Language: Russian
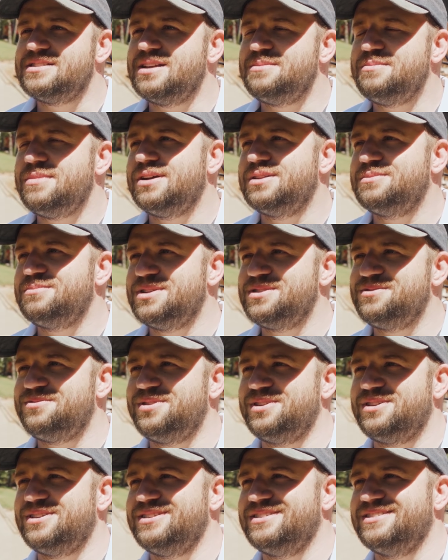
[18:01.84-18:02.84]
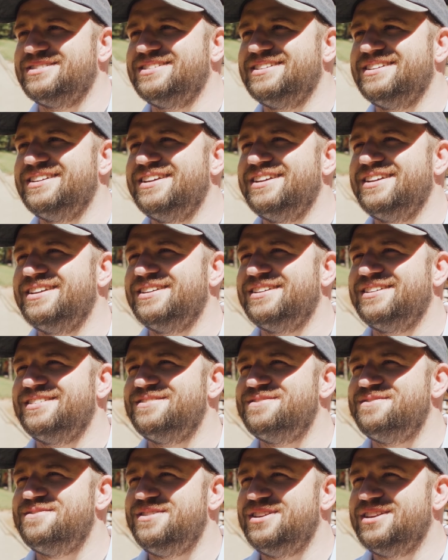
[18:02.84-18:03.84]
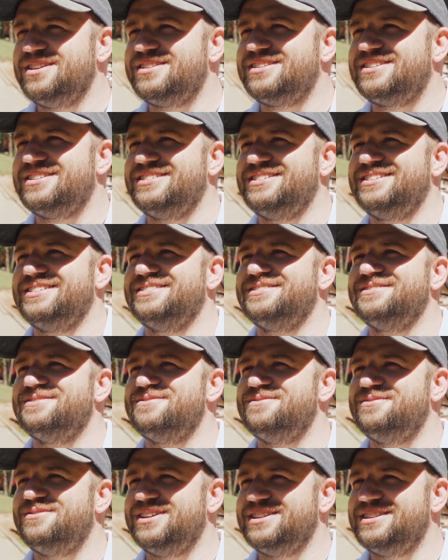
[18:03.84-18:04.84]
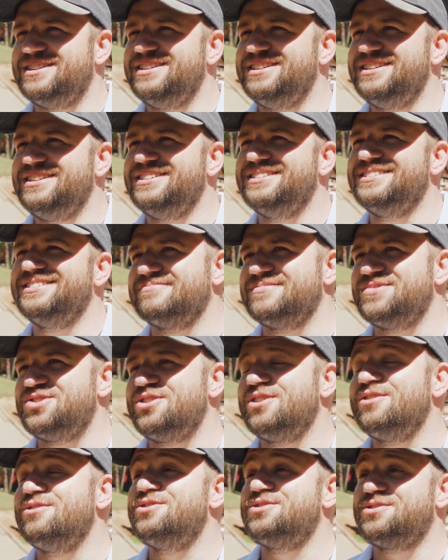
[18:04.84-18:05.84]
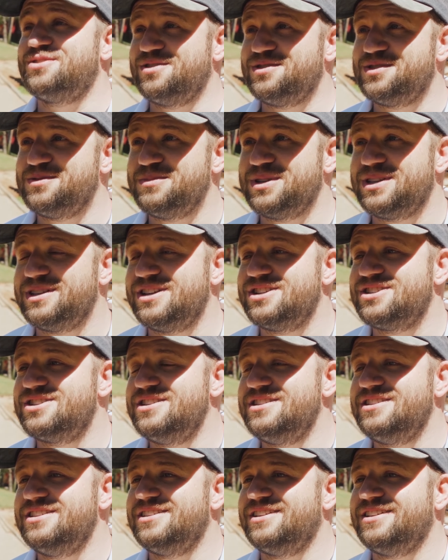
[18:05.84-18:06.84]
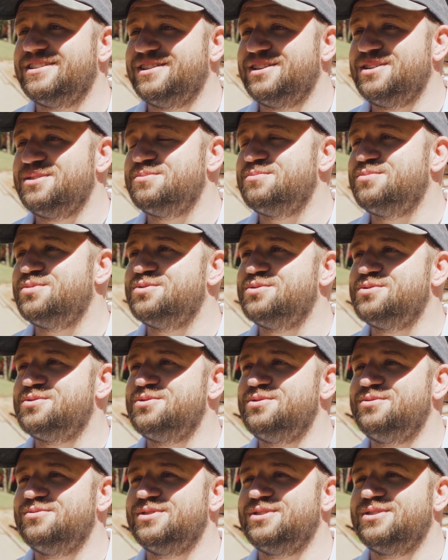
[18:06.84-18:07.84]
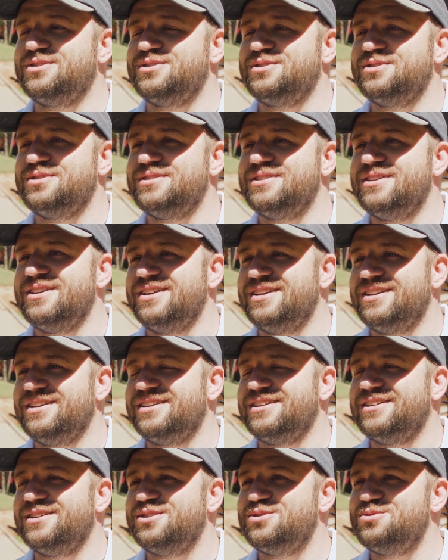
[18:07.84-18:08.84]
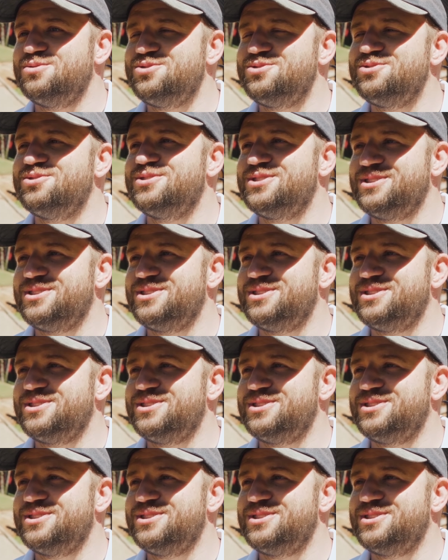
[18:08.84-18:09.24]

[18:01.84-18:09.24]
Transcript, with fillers: Сама атмосфера ветра, воды, человеческих взаимоотношений, она, безусловно, э, очень